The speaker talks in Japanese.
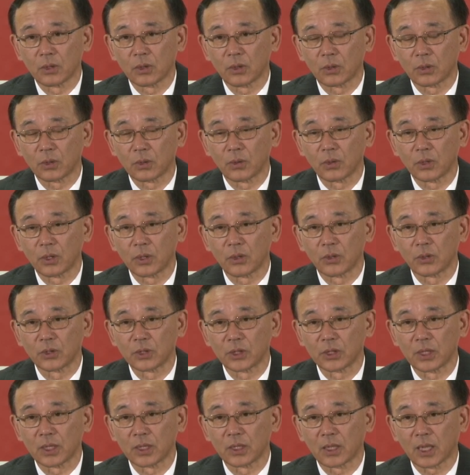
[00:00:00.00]
ことを議論
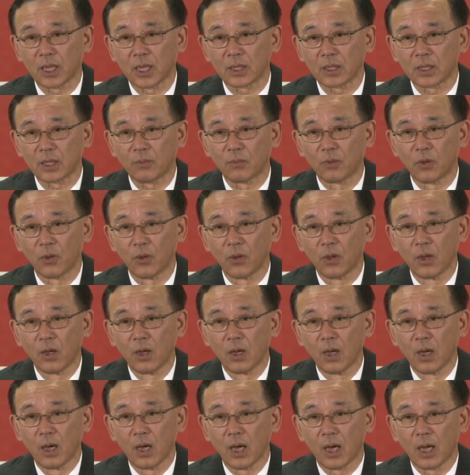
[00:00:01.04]
していた方も
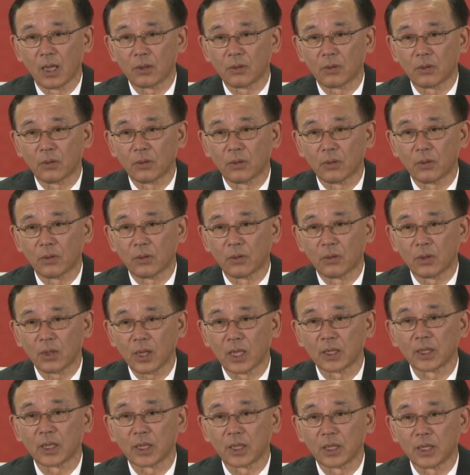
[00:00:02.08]
あの
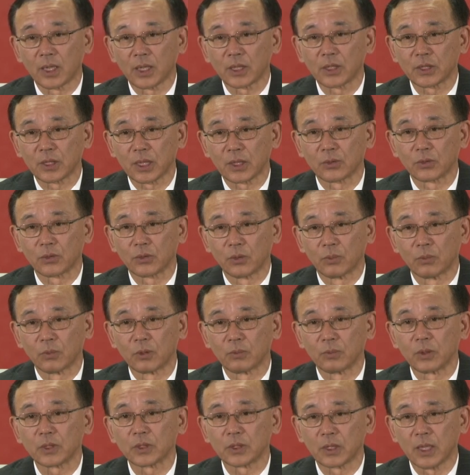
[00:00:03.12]
かなりいらっしゃると思い
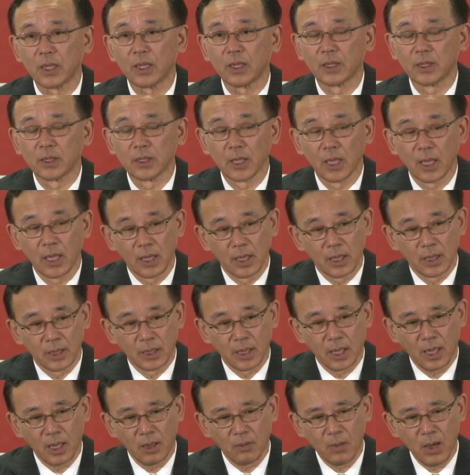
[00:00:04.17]
ますね。
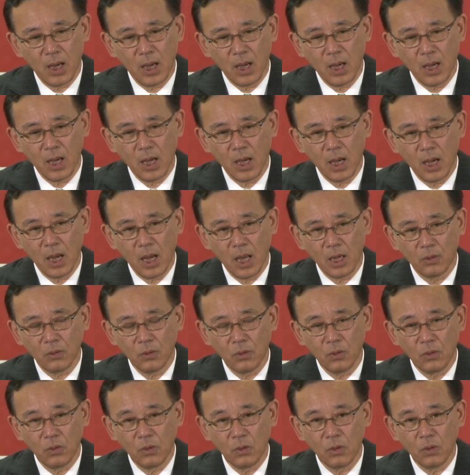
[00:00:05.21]
だからまああ
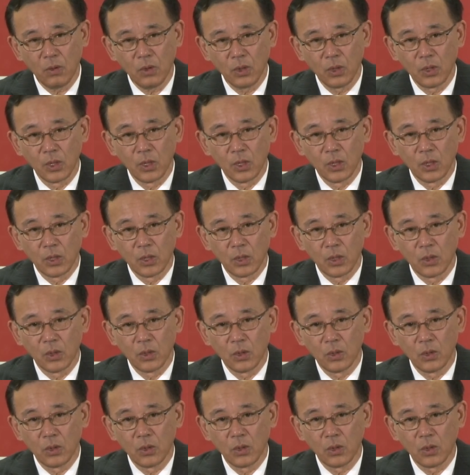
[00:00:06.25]
の
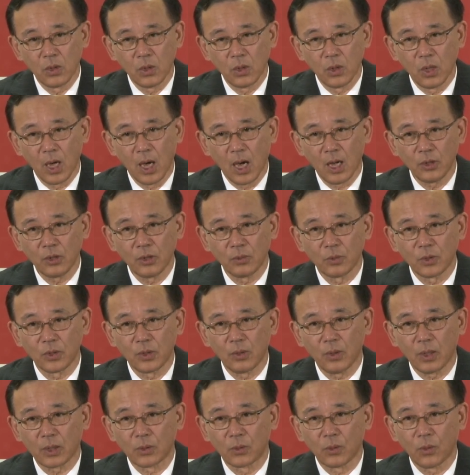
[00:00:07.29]
ある意味で
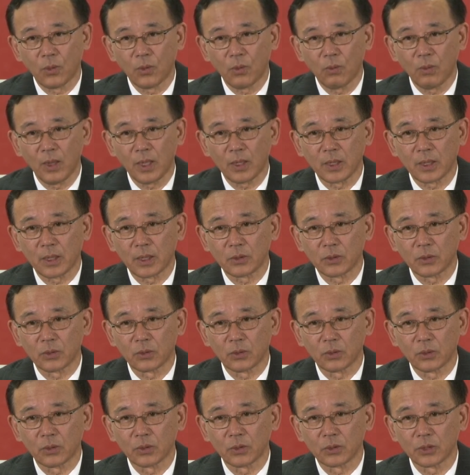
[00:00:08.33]
はどこまでそ
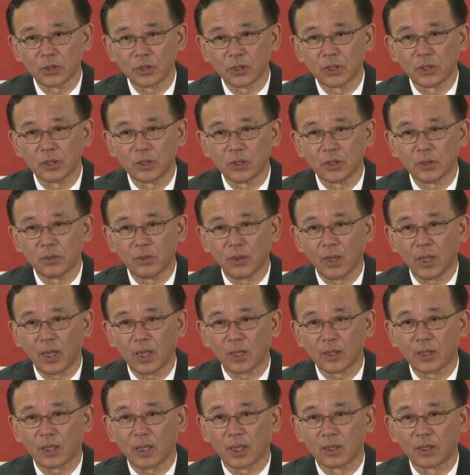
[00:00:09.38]
の信任の得
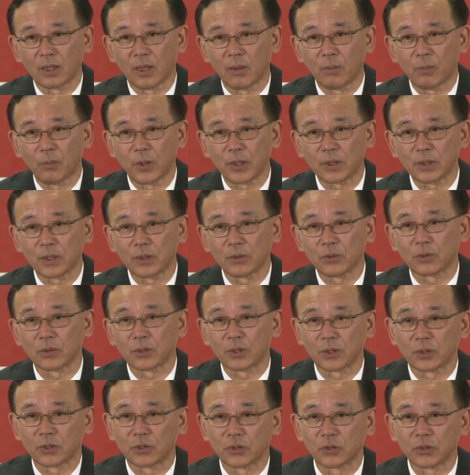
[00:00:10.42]
方が何パーセントっ
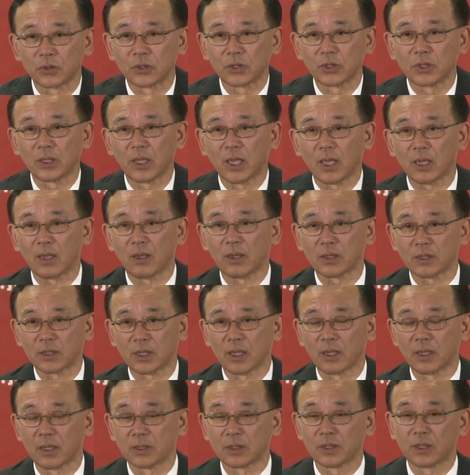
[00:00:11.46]
て数字で表さ
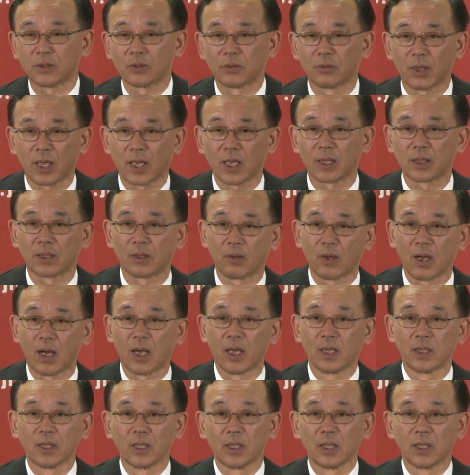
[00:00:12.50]
せるわけでは